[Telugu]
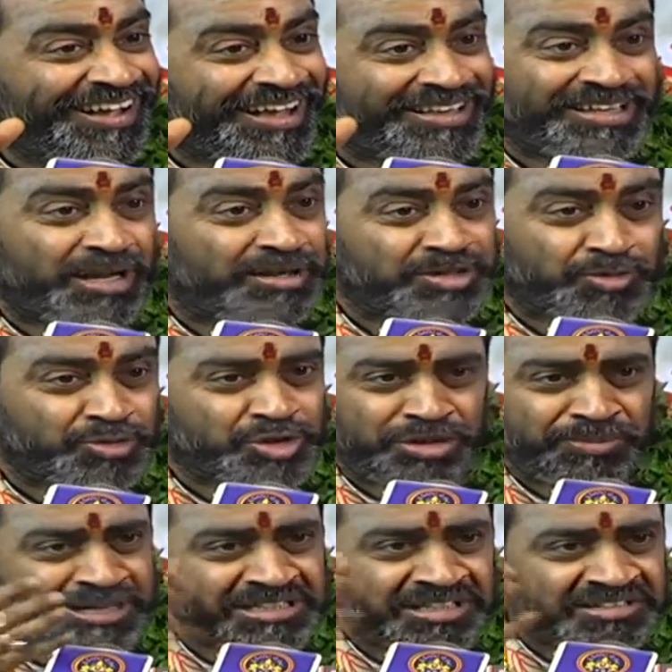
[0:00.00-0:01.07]
అందుకే సంస్కృత
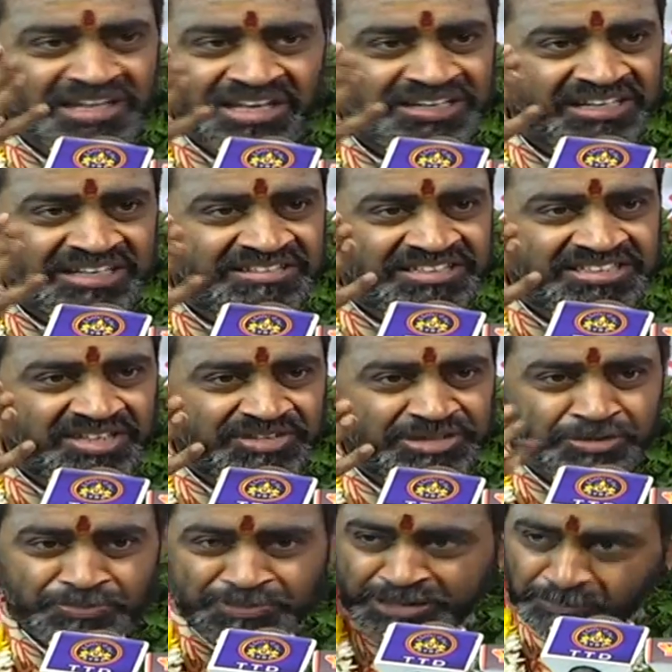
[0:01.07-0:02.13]
భాషను తేలిగ్గా
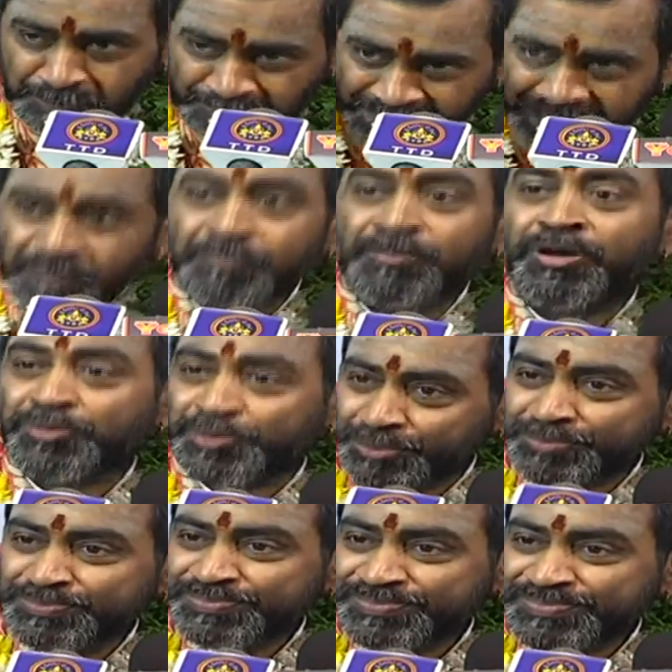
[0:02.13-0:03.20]
తీసేవద్దు ప్రతి పదం బరువు
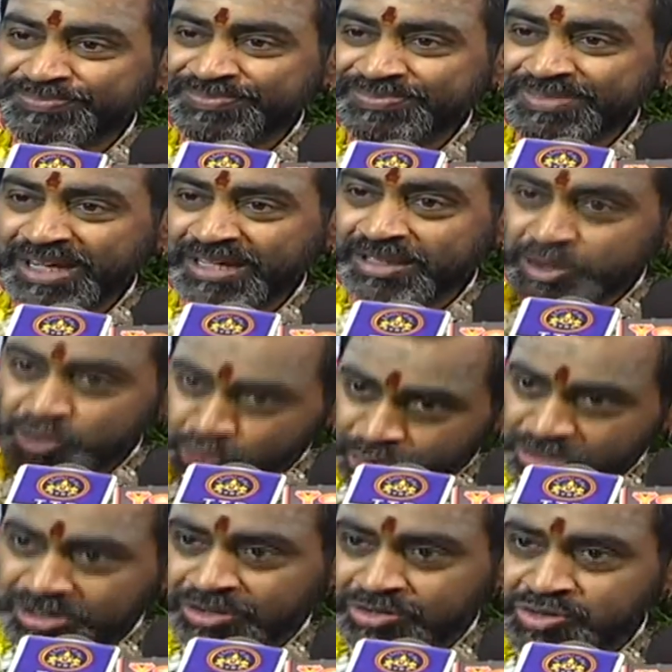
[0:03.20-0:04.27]
అందరి
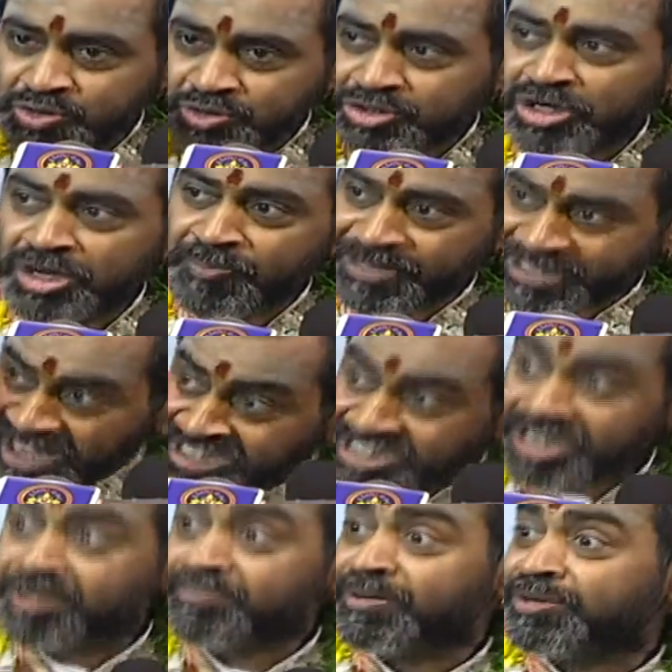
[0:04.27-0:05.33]
సూత్రం సూత్రంలో ప్రతి
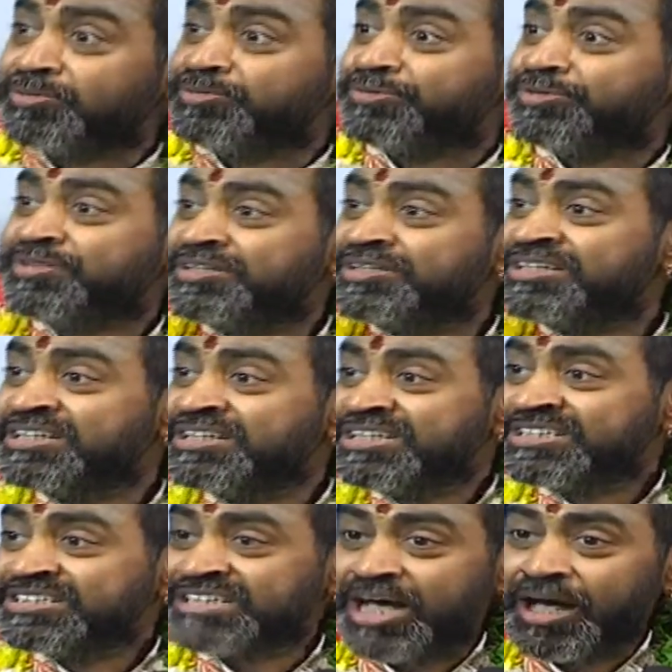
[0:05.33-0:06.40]
అక్షరం బరువు
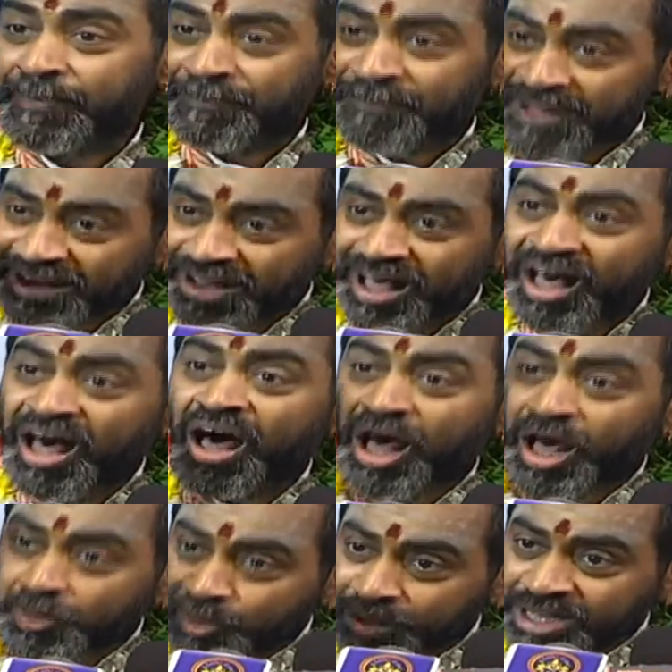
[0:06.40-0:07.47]
సా పరా
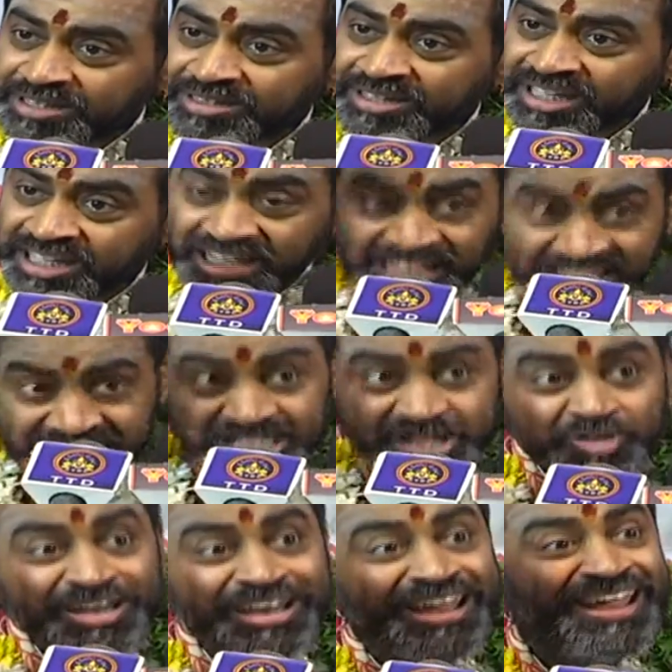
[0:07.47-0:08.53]
అనురక్తి
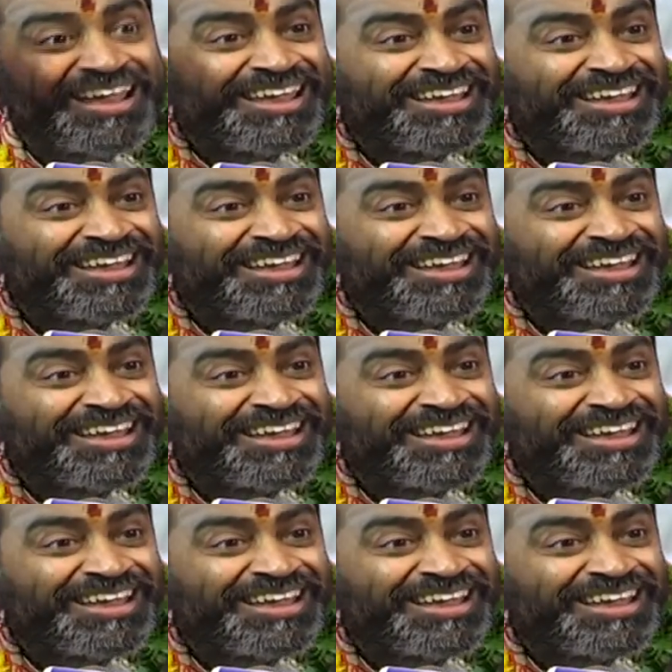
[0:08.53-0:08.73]
ఈశ్వరే